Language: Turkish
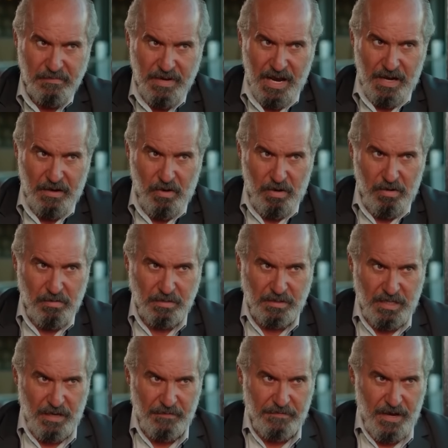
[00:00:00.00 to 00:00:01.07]
Ben onun
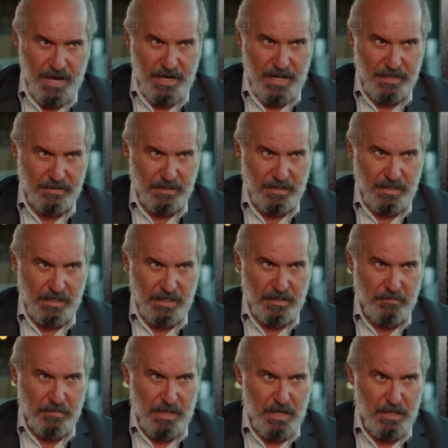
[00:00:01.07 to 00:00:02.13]
kefaletini
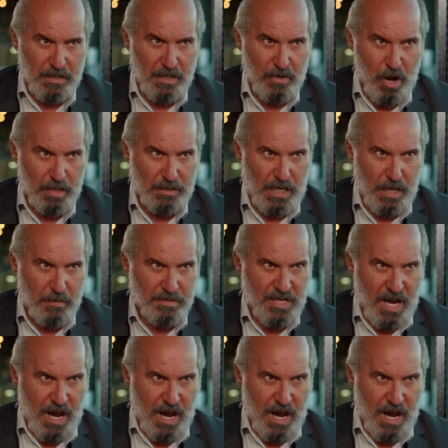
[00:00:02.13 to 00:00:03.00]
20 yıldır ödeyeyim